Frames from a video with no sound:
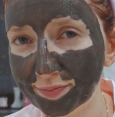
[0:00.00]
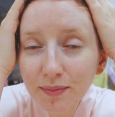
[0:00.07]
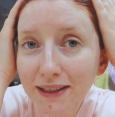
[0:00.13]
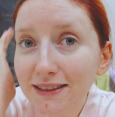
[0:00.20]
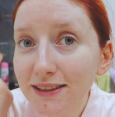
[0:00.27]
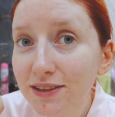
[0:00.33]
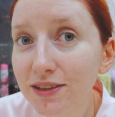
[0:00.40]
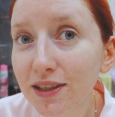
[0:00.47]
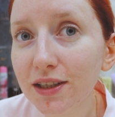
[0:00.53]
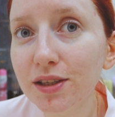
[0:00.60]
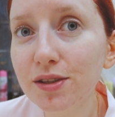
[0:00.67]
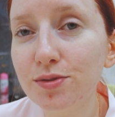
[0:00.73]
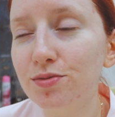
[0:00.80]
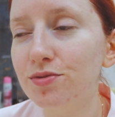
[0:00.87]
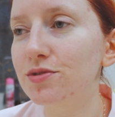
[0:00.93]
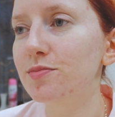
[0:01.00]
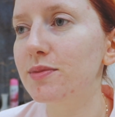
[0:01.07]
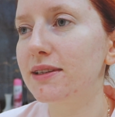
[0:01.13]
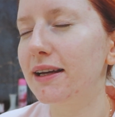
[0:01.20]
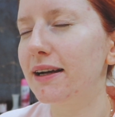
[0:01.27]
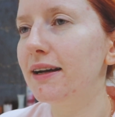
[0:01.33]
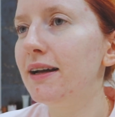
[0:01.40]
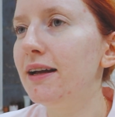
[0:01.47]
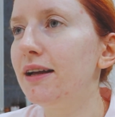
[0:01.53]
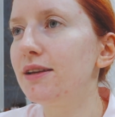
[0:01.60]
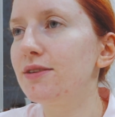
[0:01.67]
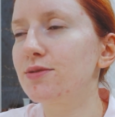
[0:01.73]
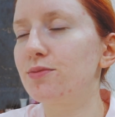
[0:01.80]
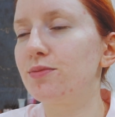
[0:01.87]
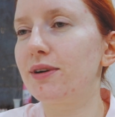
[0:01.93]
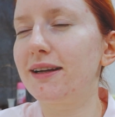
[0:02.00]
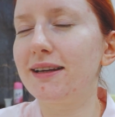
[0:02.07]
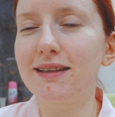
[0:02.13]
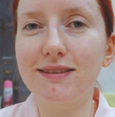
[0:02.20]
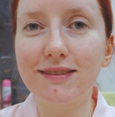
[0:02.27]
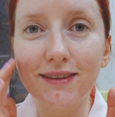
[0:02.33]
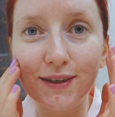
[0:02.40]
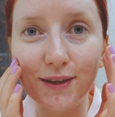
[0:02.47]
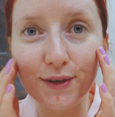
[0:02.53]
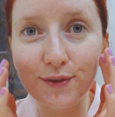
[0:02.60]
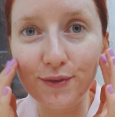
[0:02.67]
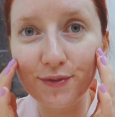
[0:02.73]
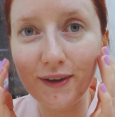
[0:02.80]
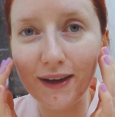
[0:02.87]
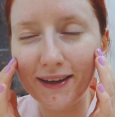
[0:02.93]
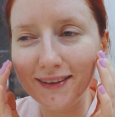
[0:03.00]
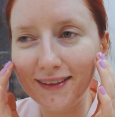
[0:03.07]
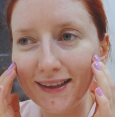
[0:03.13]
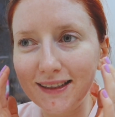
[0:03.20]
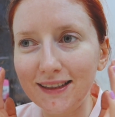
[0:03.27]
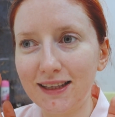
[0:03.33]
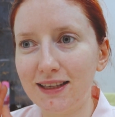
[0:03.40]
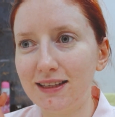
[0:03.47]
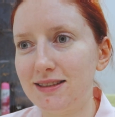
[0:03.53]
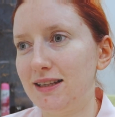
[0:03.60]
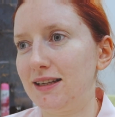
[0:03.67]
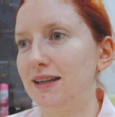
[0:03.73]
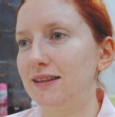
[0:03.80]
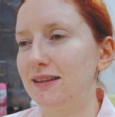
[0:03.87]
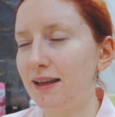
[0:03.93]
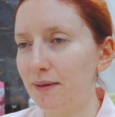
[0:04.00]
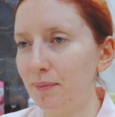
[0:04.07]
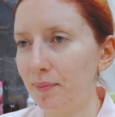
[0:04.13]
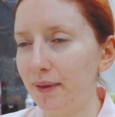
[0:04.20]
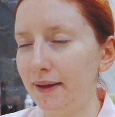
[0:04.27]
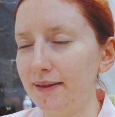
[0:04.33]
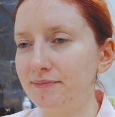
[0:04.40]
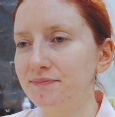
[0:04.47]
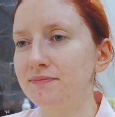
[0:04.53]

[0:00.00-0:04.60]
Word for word: Maseczka jest już zmyta, skóra jest e, fajna, nie jest taka tępa,